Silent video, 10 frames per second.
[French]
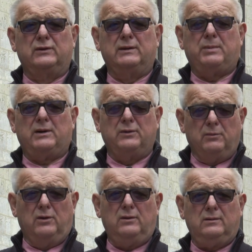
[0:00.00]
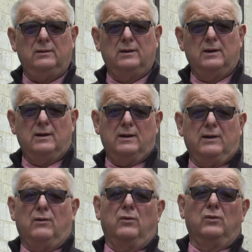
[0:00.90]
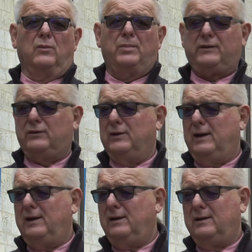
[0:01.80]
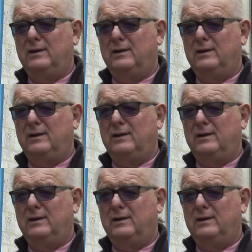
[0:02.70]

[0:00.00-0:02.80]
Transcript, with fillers: département et en mon nom personnel,